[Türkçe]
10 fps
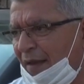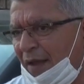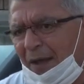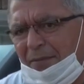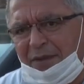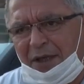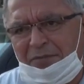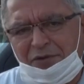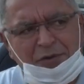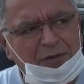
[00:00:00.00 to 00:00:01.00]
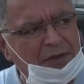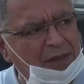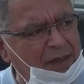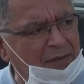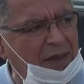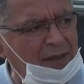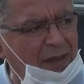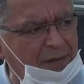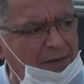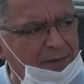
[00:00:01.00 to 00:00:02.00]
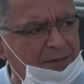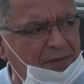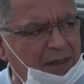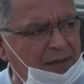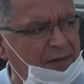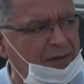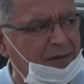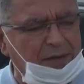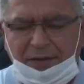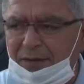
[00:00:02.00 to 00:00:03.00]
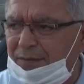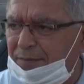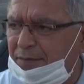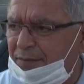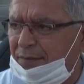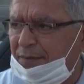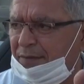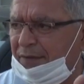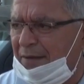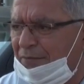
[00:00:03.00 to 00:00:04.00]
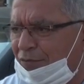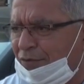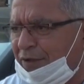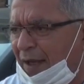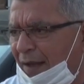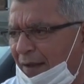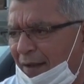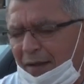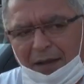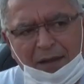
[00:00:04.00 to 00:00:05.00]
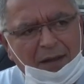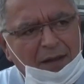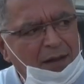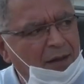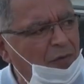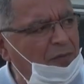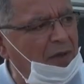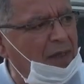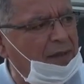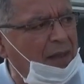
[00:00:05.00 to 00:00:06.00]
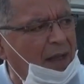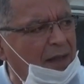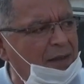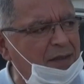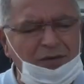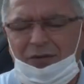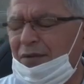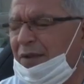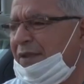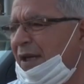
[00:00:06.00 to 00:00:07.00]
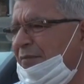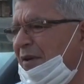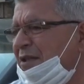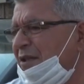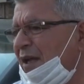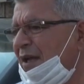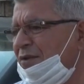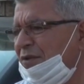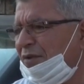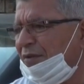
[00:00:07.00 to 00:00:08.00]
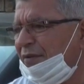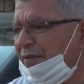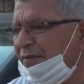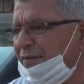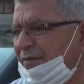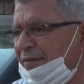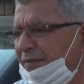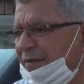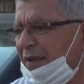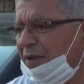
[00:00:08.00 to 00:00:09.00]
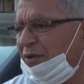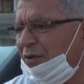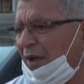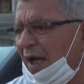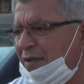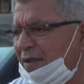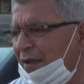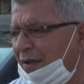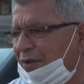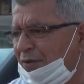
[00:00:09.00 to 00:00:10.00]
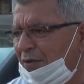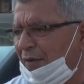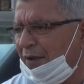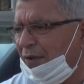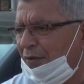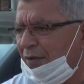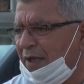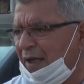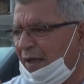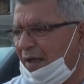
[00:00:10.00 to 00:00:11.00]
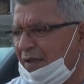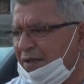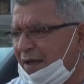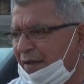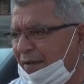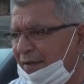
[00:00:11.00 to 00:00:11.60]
E yapılacak bir şey yok işte. Devlet de bize zam vurursa bu millet de aynısını uygulayacak. Başka çaresi yok. İki yol, aslanın iki yolu var. Ya ölecek ya kalacak.